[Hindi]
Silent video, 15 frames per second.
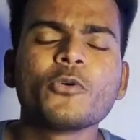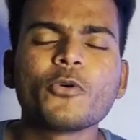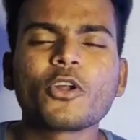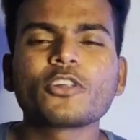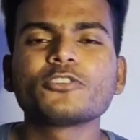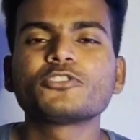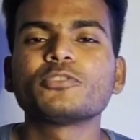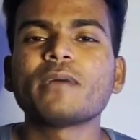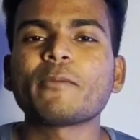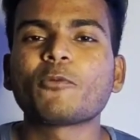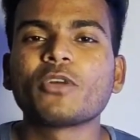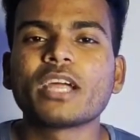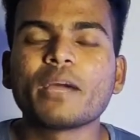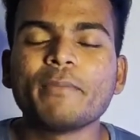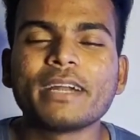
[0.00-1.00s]
ओवरऑल दोस्तों मैं
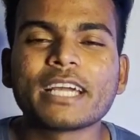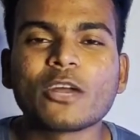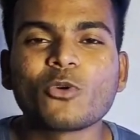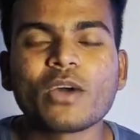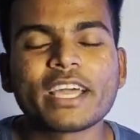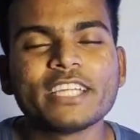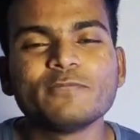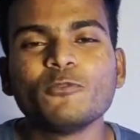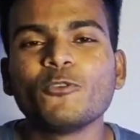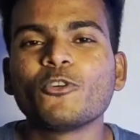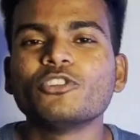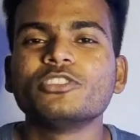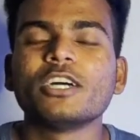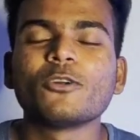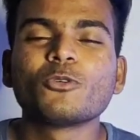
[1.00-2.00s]
आपको रिकमेंड करूँगा कि इस मूवी
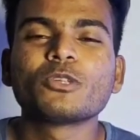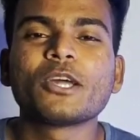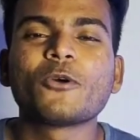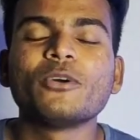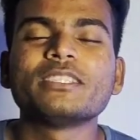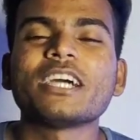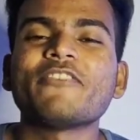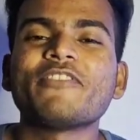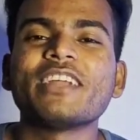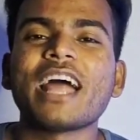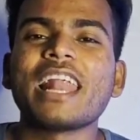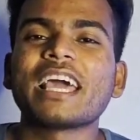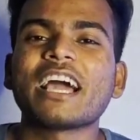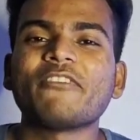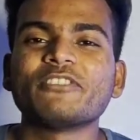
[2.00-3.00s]
को ज़रूर देखो इसका
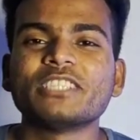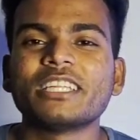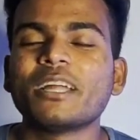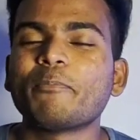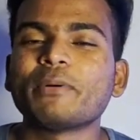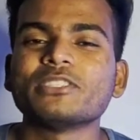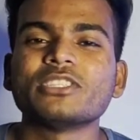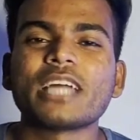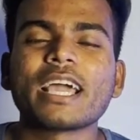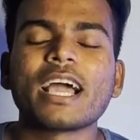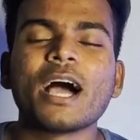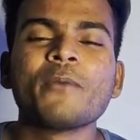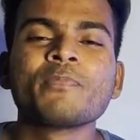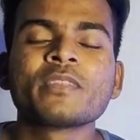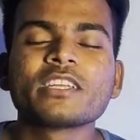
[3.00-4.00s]
फिनाले काफ़ी ज़्यादा पसंद
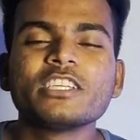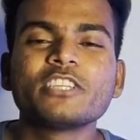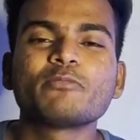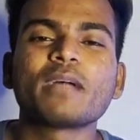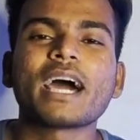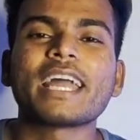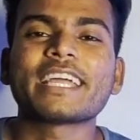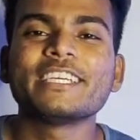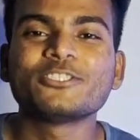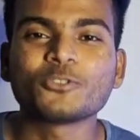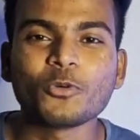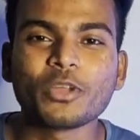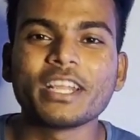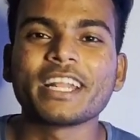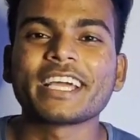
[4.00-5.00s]
आएगा जिस प्रकार की
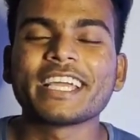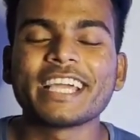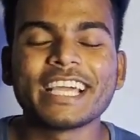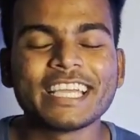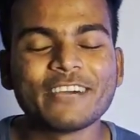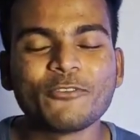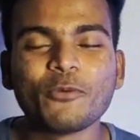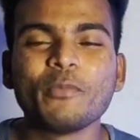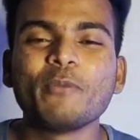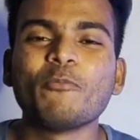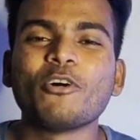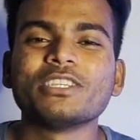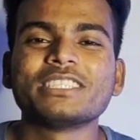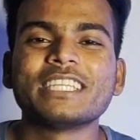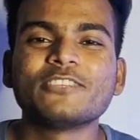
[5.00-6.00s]
स्टोरी रखी गई है वो भी
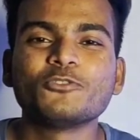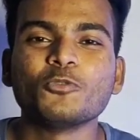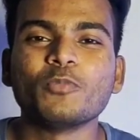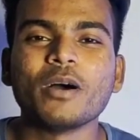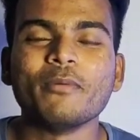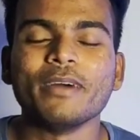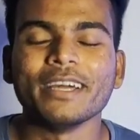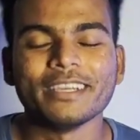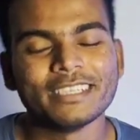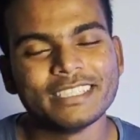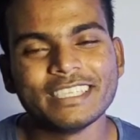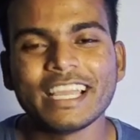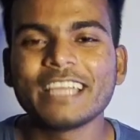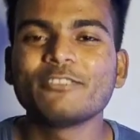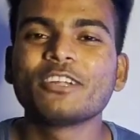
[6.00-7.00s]
बहुत ज़्यादा सुपर है
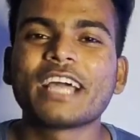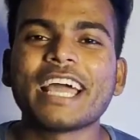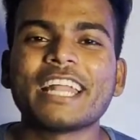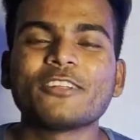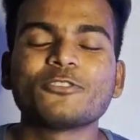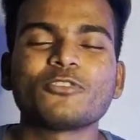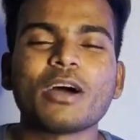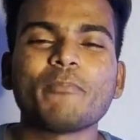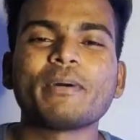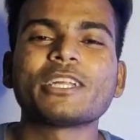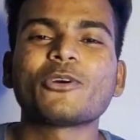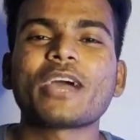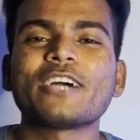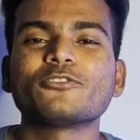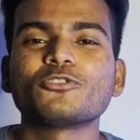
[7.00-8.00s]
यही तो कहना दोस्तों आप
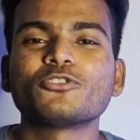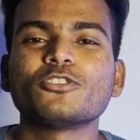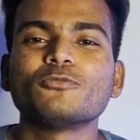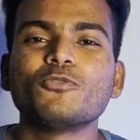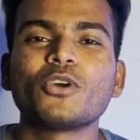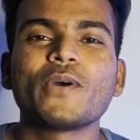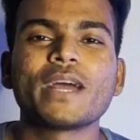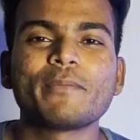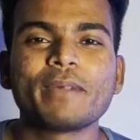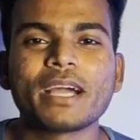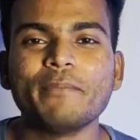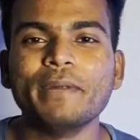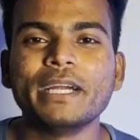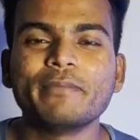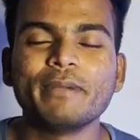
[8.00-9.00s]
बताओ क्या सोचते हो इस मूवी के बारे में
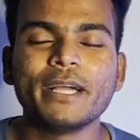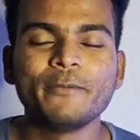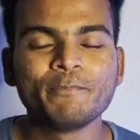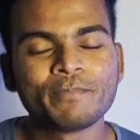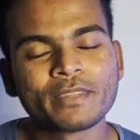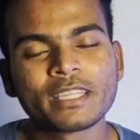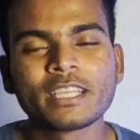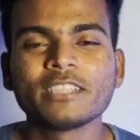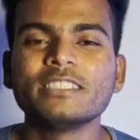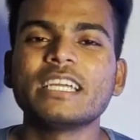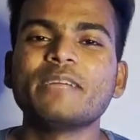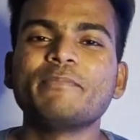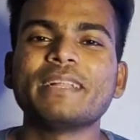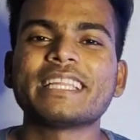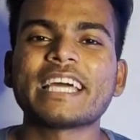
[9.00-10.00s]
कमेंट में
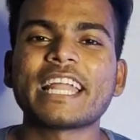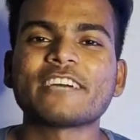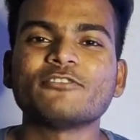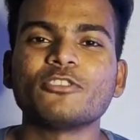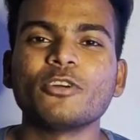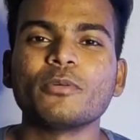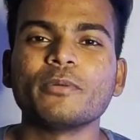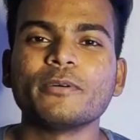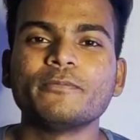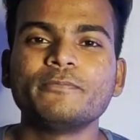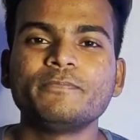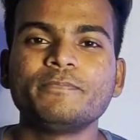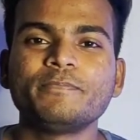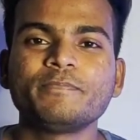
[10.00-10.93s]
चलो मिलते हैं नेक्स्ट वीडियो में